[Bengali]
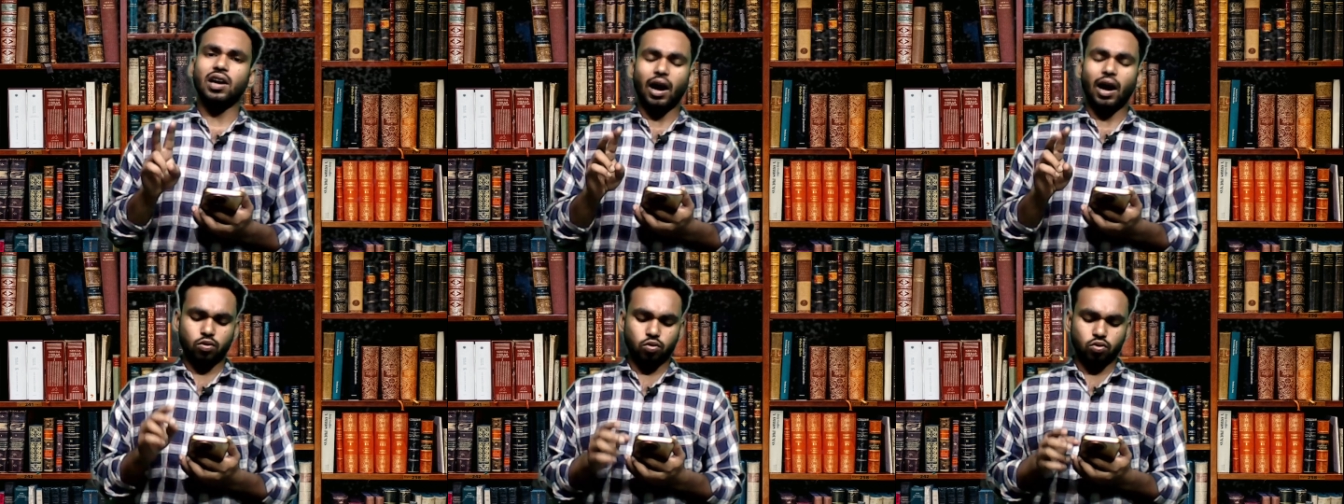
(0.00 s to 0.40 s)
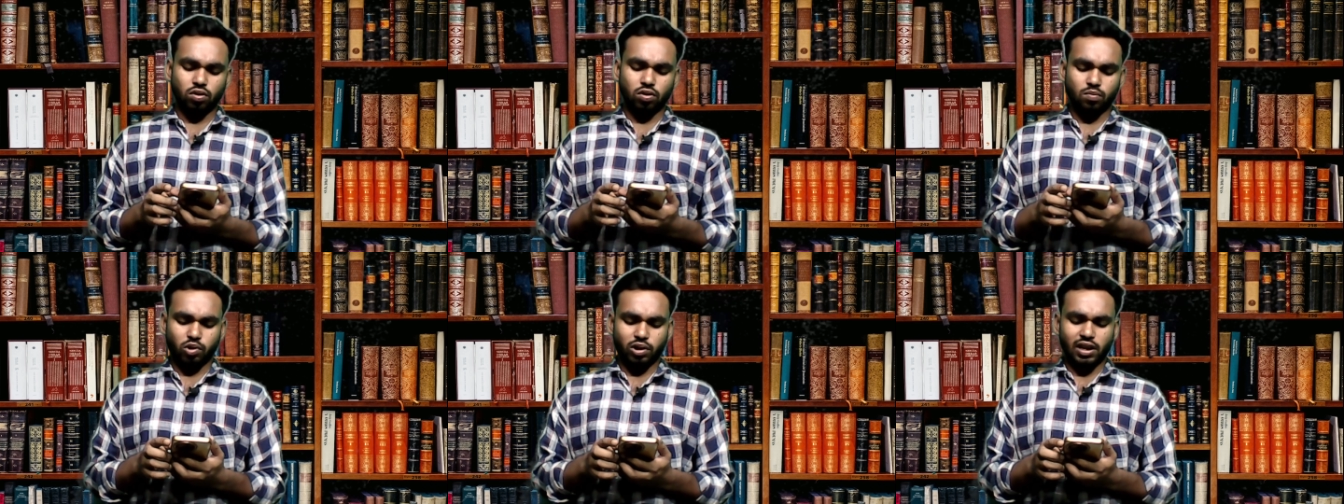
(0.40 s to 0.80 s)
আরও দুজন
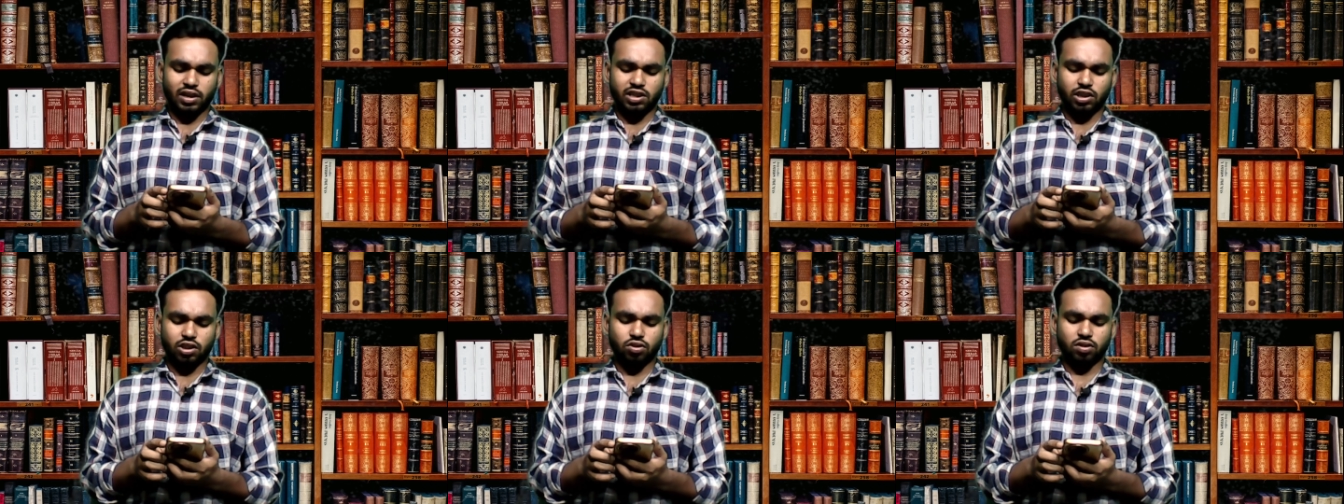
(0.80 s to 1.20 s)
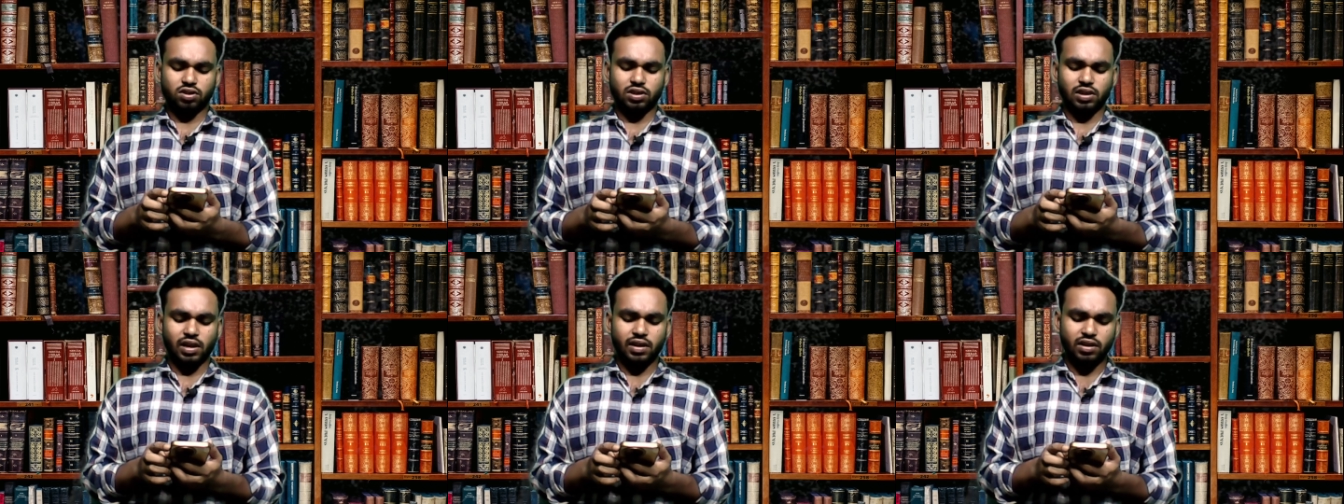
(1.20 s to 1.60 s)
মহিলা চিকিৎসক
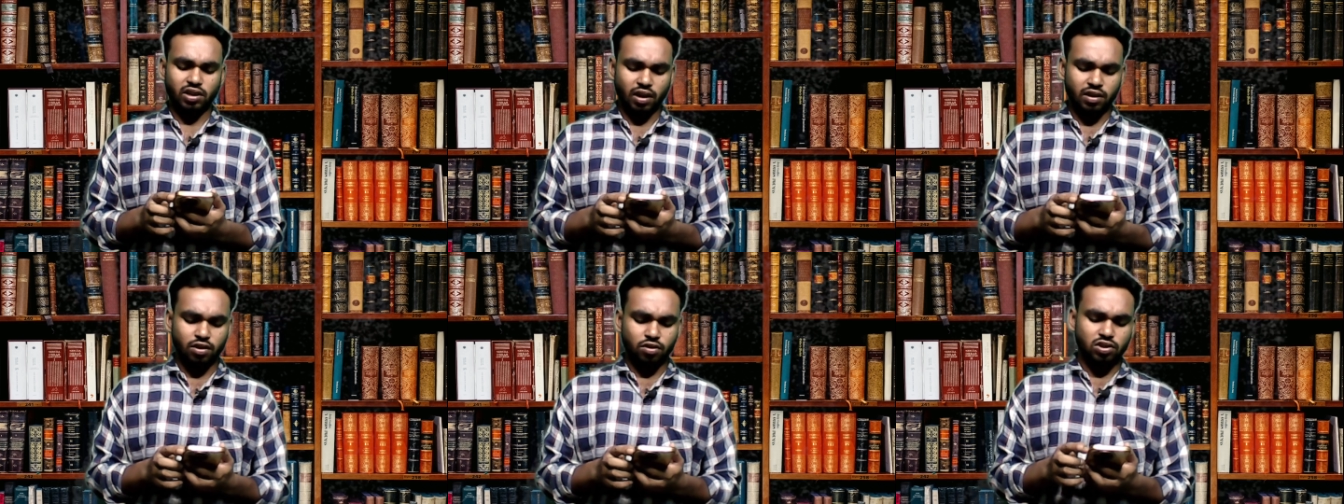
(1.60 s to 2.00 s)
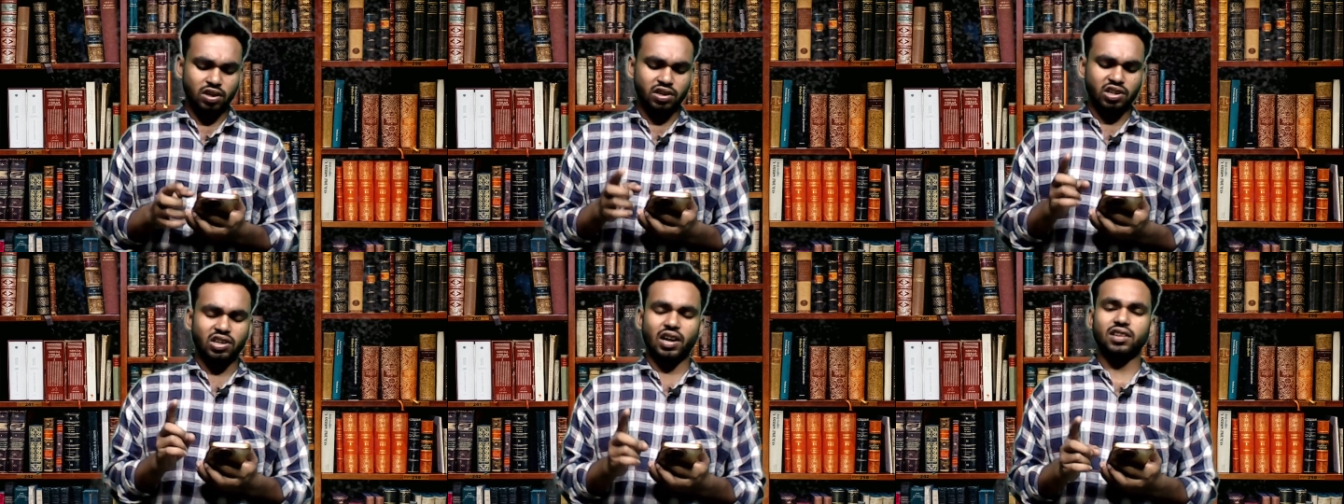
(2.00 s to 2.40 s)
ছিলেন সেমি হচ্ছে
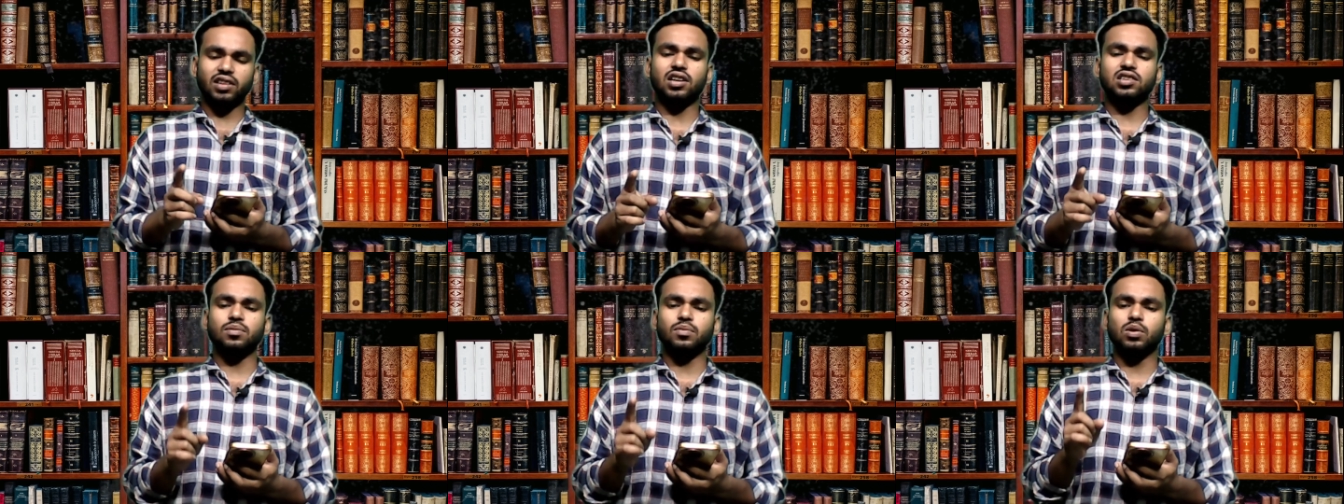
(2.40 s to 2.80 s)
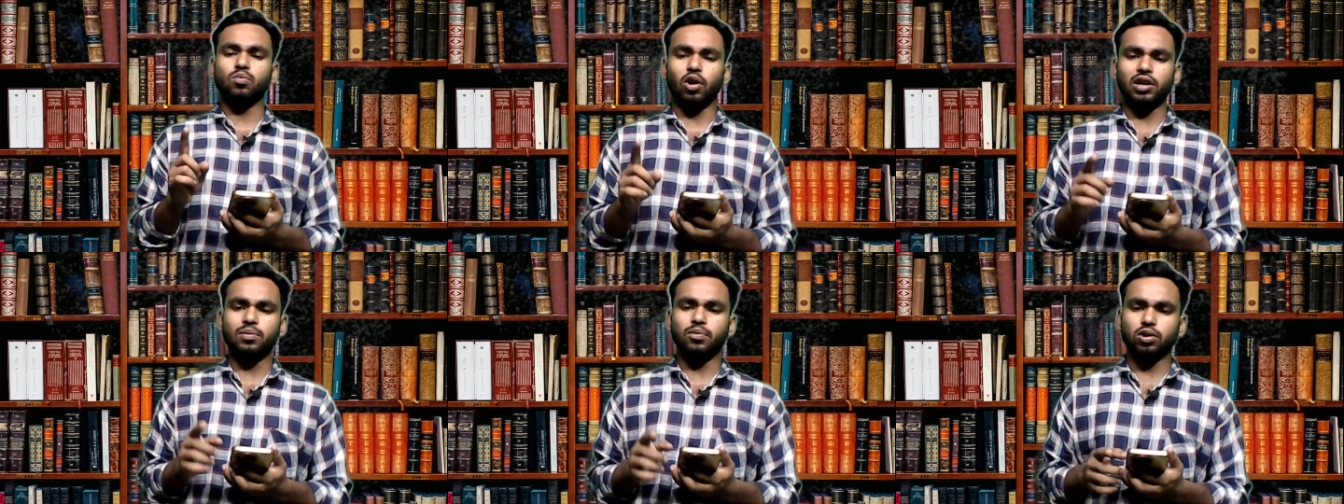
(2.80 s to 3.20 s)
রীনা দাস এবং
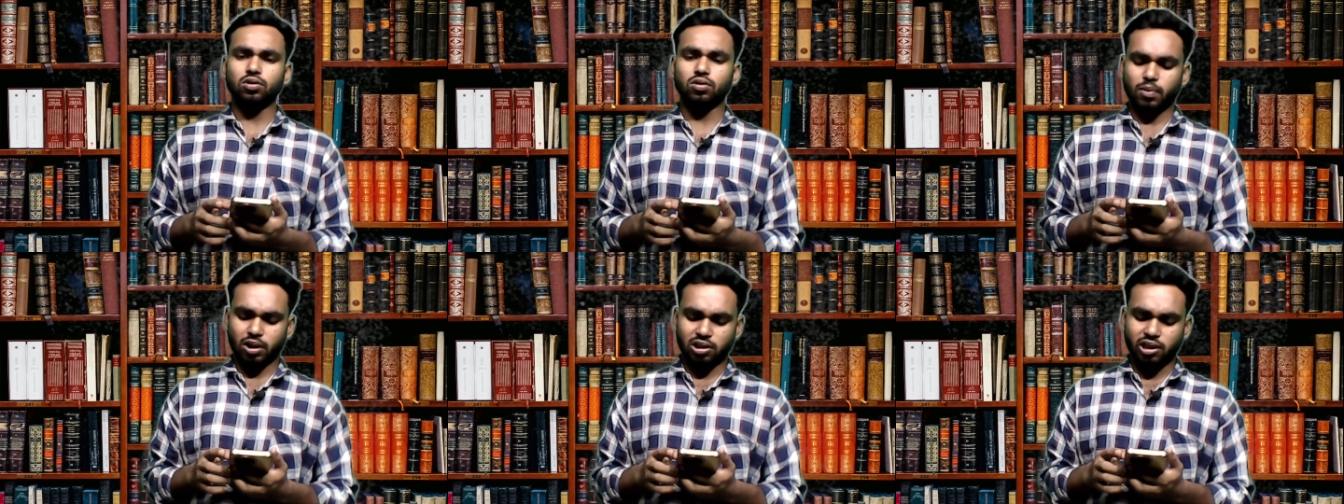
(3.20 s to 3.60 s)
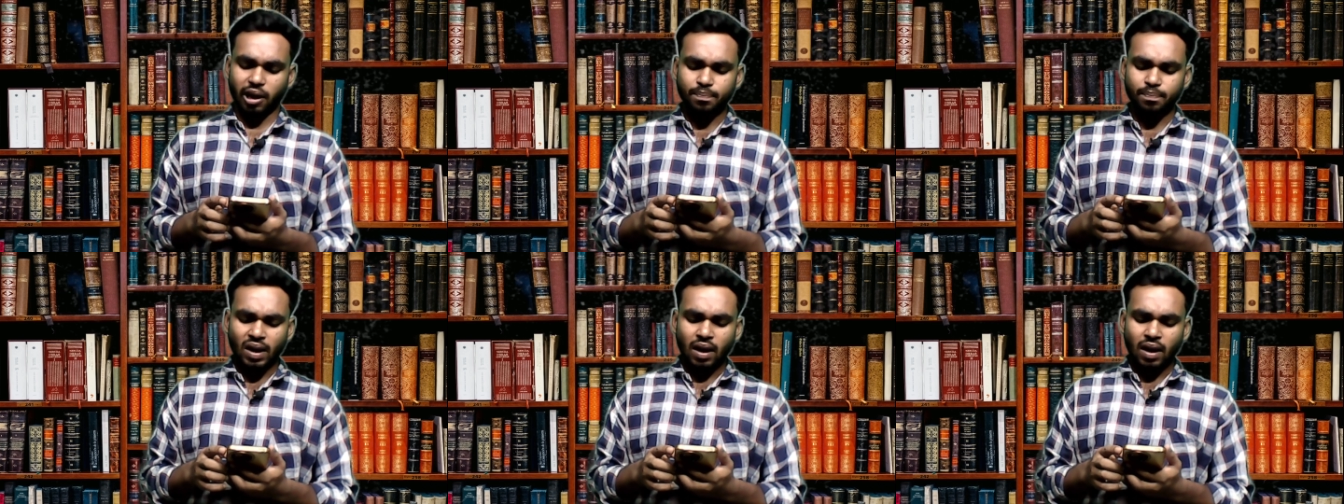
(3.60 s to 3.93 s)
মলি বন্দ্যোপাধ্যায়